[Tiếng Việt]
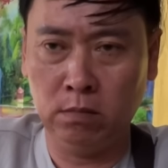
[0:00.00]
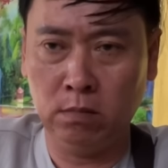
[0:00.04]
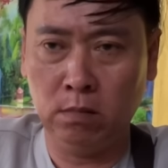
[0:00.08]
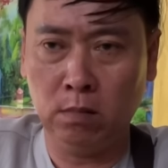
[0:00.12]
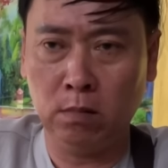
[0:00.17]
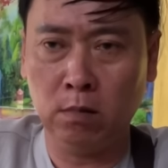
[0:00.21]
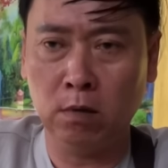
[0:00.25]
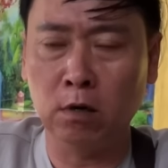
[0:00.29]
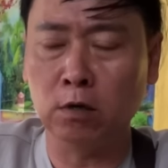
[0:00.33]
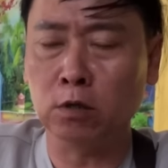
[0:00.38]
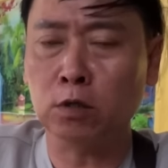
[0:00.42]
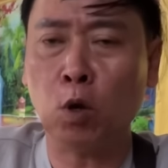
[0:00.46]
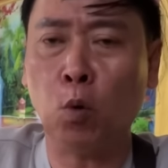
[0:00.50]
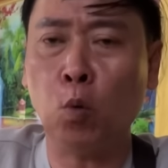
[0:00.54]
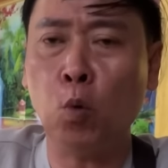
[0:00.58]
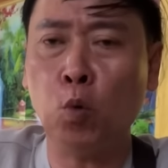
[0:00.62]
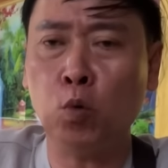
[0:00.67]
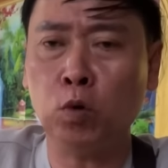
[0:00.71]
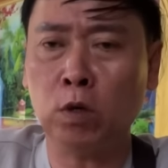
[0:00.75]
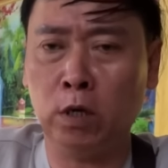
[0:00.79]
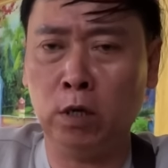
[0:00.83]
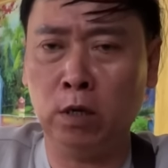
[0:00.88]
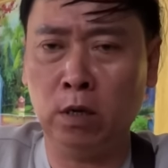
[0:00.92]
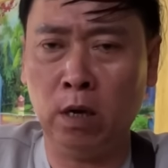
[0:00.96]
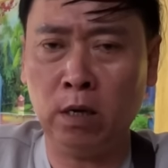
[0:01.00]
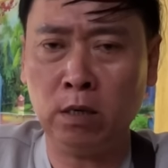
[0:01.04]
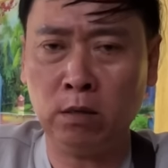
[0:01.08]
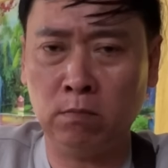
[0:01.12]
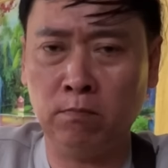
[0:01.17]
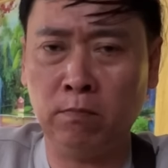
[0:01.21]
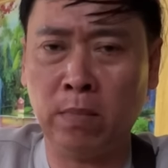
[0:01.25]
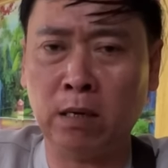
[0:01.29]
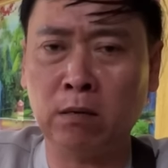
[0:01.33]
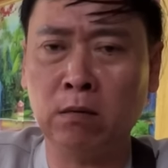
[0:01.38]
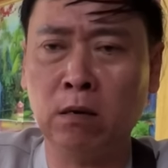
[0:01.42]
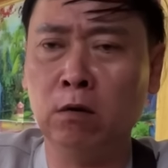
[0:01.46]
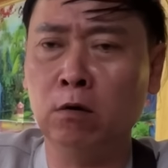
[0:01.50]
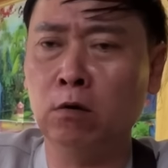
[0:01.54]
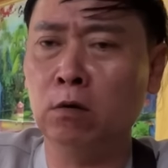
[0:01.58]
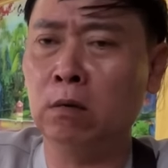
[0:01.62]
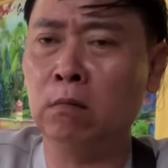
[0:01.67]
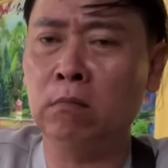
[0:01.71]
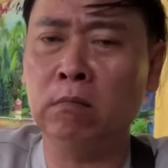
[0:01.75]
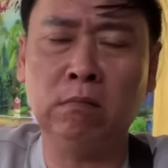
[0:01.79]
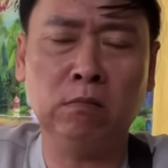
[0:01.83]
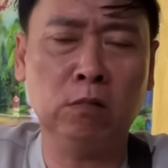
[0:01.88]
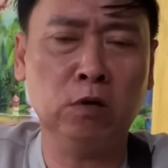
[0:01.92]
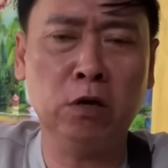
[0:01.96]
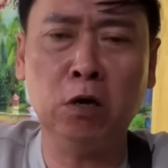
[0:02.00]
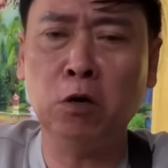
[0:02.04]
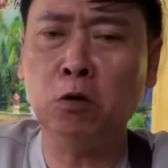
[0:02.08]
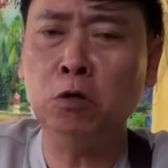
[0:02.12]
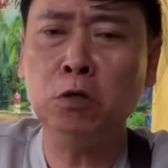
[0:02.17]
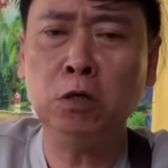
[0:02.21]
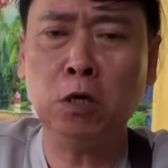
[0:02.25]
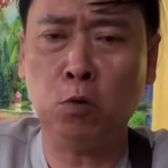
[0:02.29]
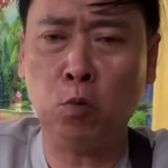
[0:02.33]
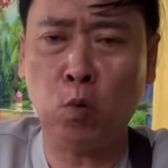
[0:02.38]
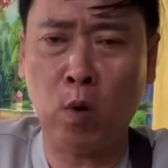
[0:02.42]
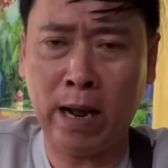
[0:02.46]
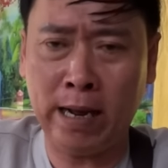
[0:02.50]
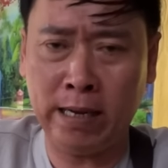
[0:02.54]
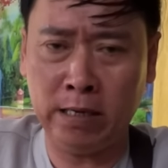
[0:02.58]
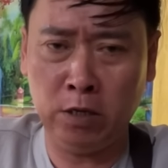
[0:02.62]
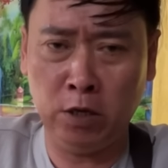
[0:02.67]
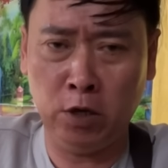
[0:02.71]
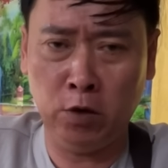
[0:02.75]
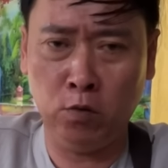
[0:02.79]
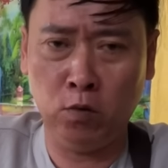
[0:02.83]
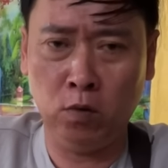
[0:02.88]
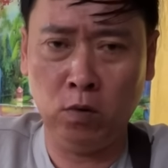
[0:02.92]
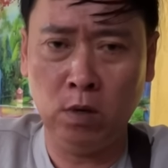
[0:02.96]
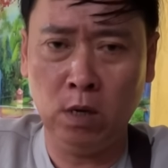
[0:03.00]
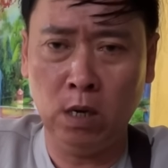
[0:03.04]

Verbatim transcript: người tu thì ít mà người giữ thì quá nhiều